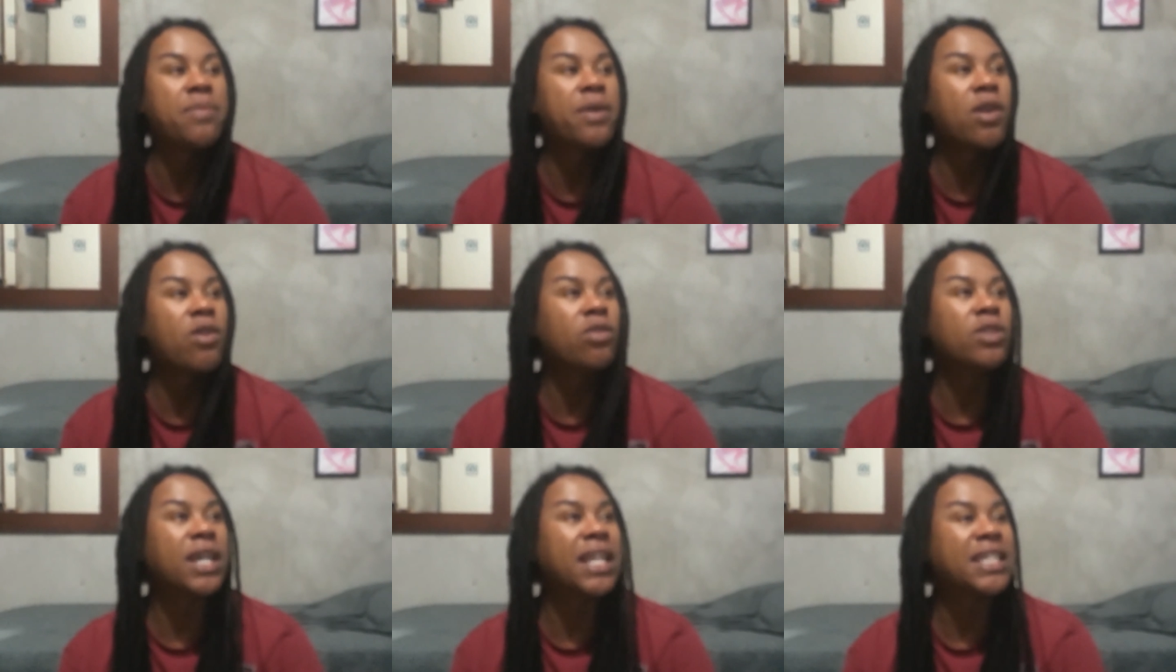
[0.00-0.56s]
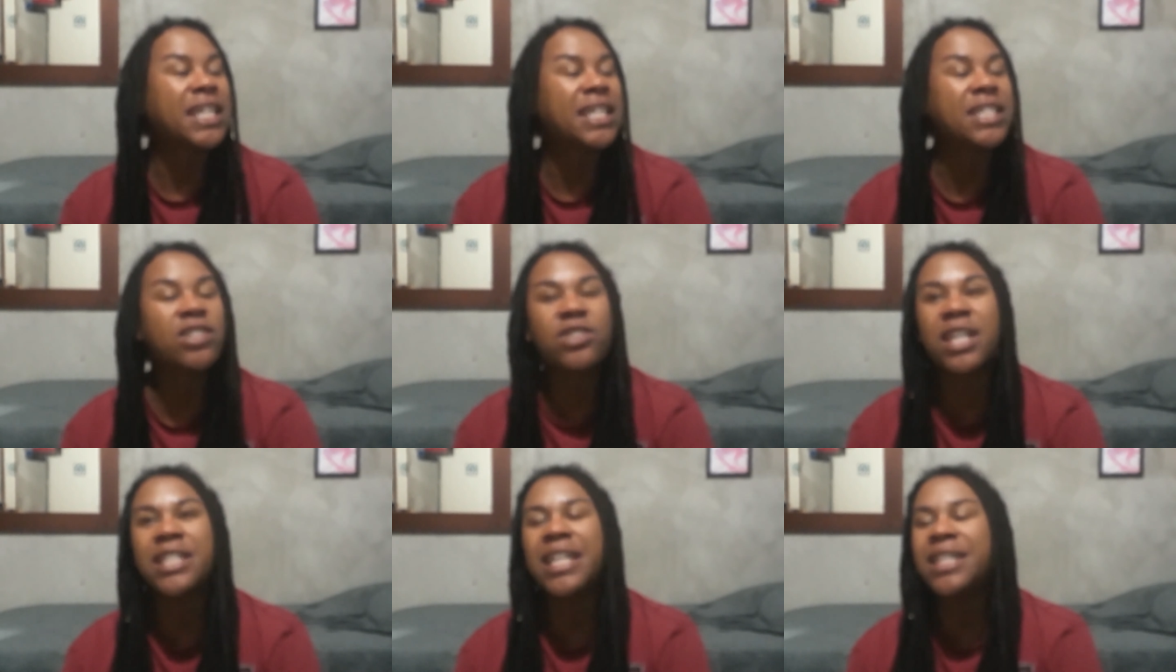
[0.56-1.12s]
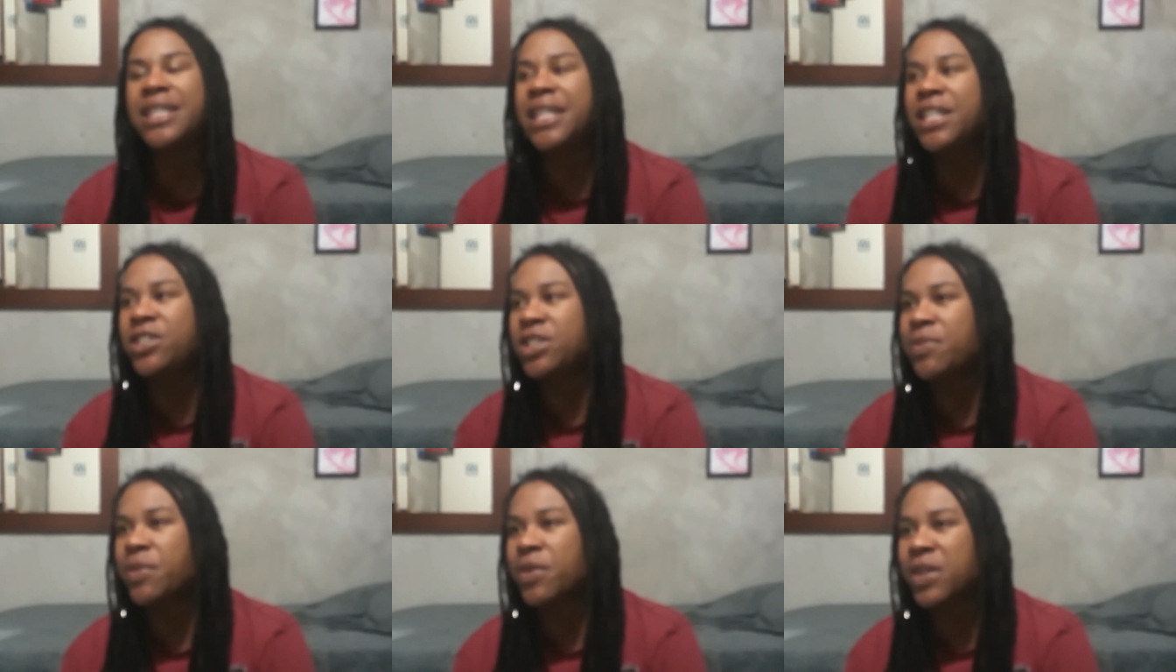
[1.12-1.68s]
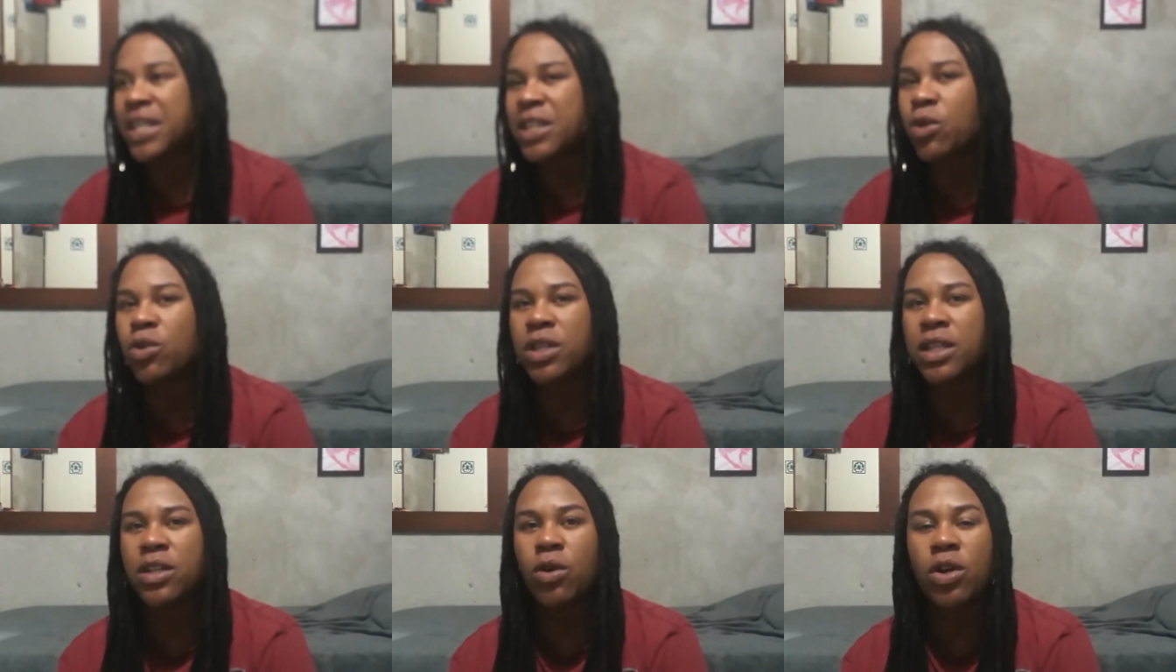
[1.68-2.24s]
Porque quando o cara tá triste, o cara tá triste. Quando o cara tá com
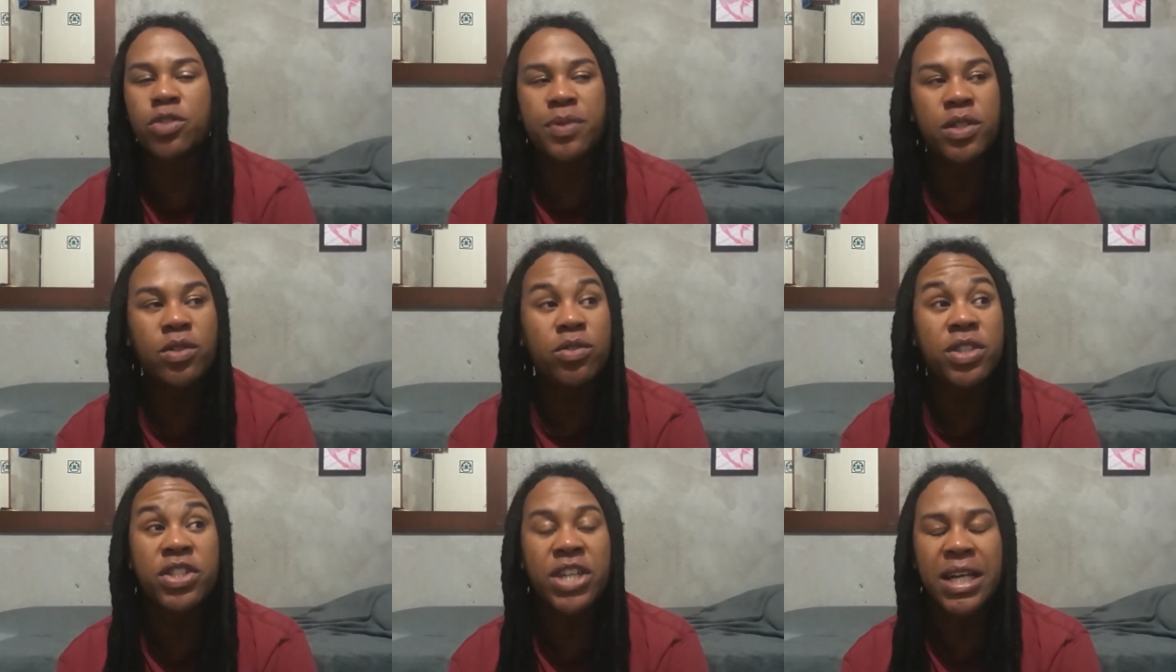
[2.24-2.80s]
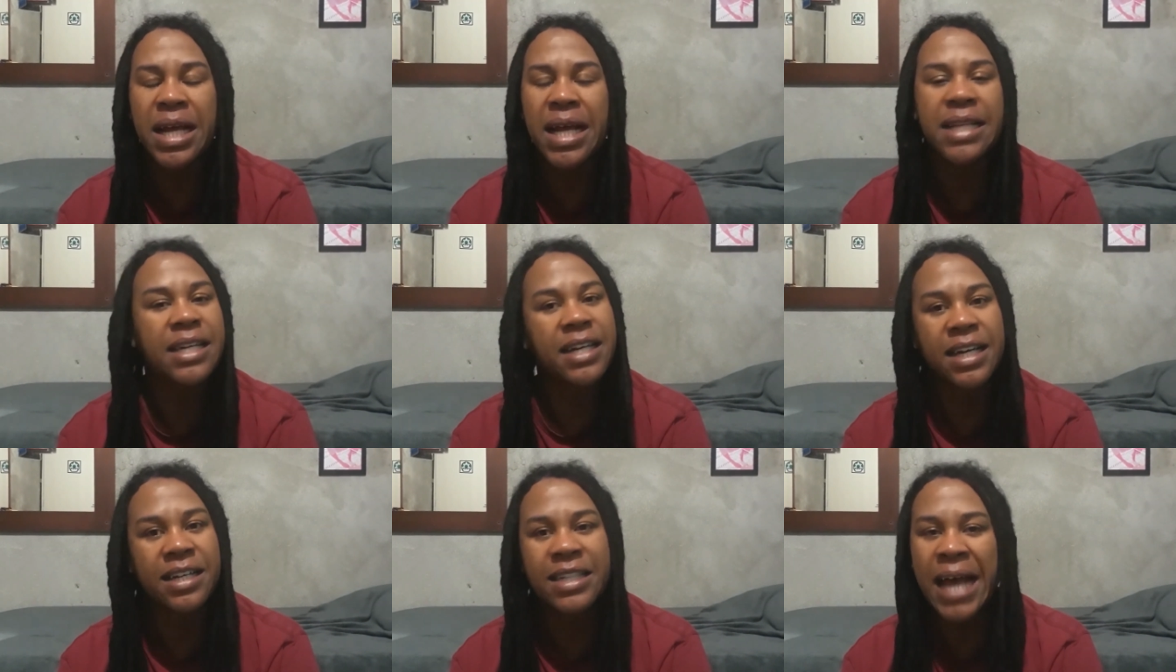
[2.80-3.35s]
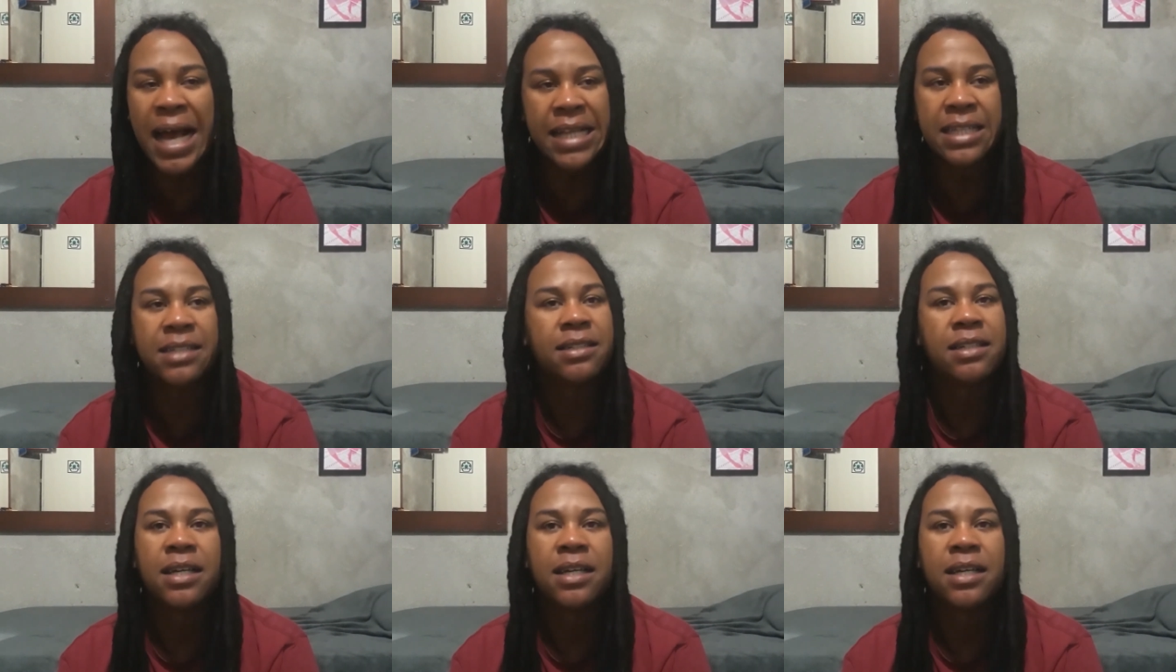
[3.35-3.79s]
ela tá ótimo. Mas eu não sentia nada, cara. Nada.